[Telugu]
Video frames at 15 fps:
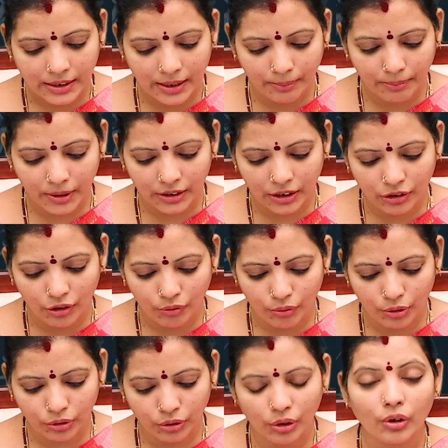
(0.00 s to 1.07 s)
సంబంధిత
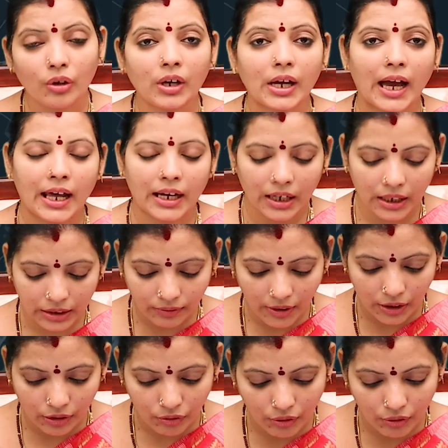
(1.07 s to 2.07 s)
వృత్తుల్లో కారకత్వాలు